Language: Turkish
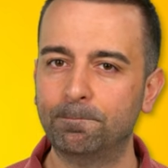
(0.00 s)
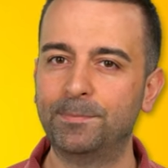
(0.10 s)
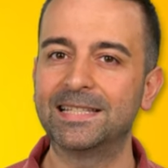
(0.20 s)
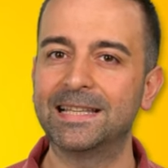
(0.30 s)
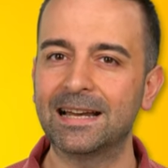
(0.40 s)

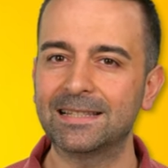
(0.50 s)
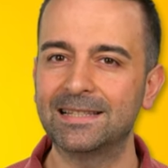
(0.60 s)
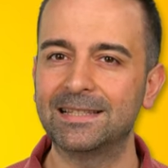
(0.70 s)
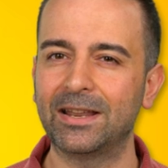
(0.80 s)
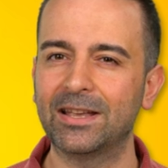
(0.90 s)
bizler
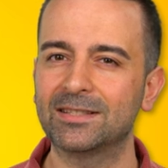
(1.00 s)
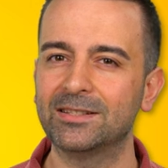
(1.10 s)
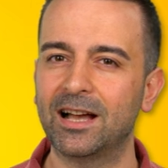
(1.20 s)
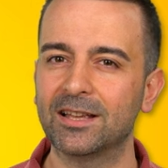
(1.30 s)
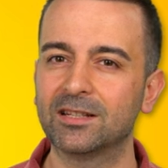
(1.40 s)
sizlere
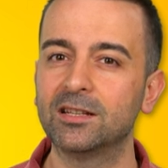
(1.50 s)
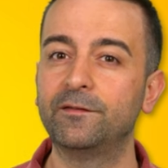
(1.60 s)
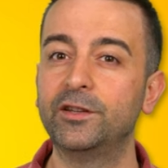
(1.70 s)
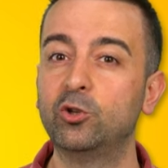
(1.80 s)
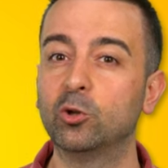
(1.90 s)
yazılıya
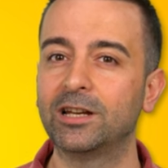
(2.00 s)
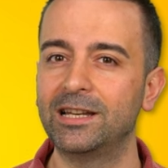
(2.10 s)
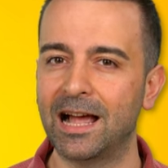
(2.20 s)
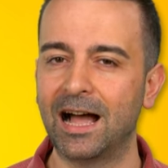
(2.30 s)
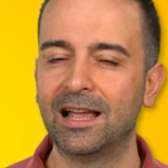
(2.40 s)
hazırlık
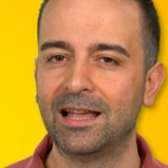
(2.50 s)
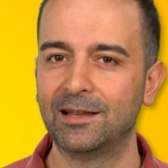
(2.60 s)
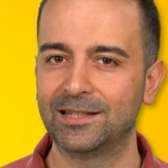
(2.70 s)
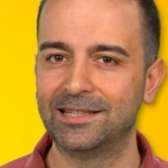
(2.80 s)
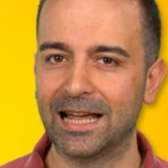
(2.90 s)
videolarıyla
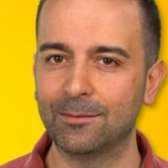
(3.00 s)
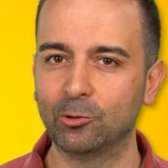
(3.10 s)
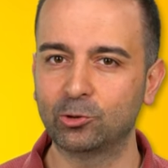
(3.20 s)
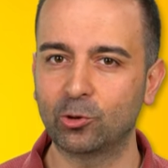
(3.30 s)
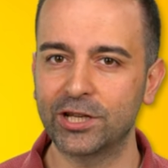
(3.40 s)
sizlerle
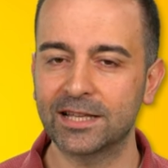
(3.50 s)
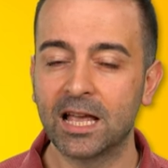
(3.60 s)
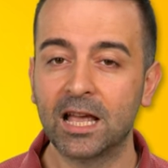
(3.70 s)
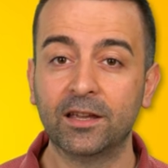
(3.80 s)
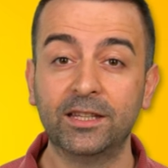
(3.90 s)
buluşturacağız.
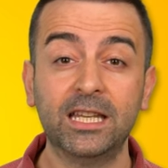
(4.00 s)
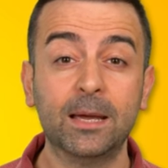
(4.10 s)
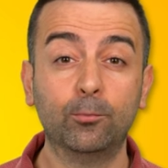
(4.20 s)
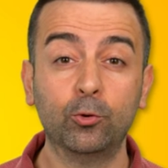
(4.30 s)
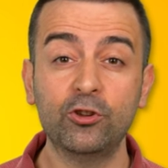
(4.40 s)

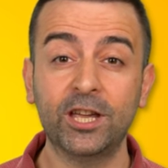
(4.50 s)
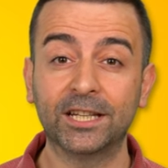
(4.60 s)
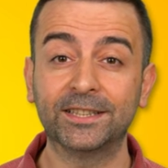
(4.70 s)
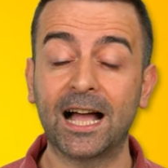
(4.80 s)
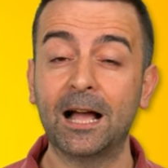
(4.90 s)
Yine bunun
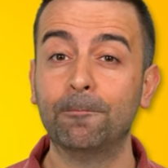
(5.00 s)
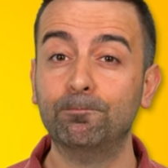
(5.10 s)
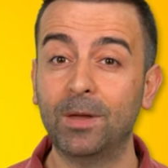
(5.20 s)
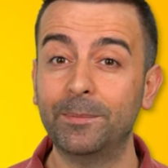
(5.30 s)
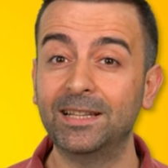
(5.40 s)
yanında
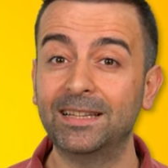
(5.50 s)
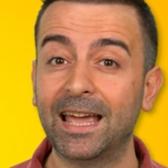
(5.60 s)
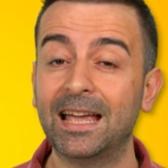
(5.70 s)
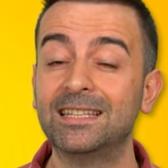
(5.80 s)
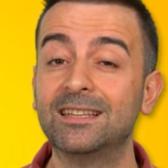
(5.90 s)
MEB'in
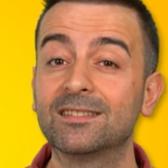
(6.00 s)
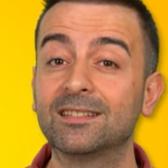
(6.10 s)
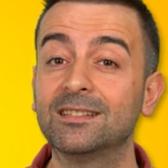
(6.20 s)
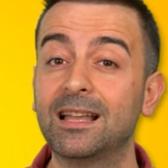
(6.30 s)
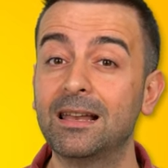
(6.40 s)
de
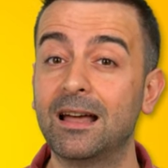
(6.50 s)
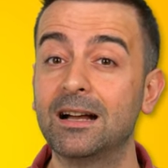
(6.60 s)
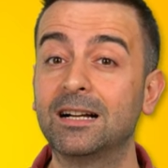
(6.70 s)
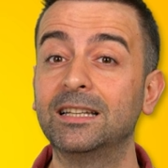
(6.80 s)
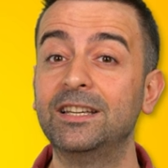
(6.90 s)
yazılılarla
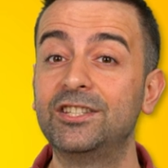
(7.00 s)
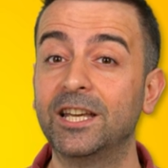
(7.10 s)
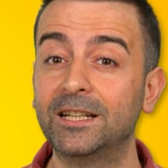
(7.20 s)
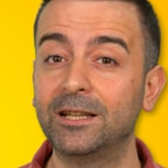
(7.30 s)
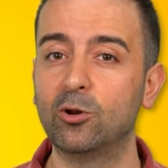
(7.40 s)
alakalı
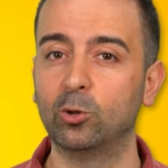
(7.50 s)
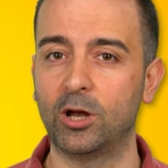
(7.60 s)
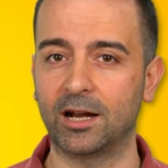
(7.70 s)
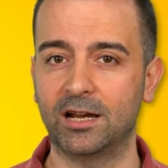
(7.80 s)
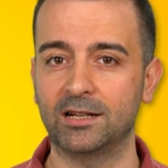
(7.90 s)
içerikleri
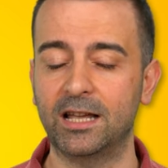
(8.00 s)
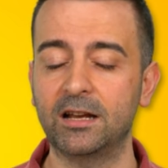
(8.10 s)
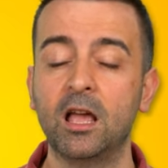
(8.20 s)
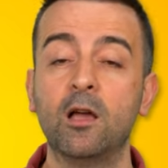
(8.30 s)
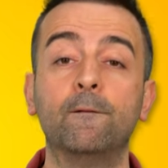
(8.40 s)
oluyor arkadaşlar.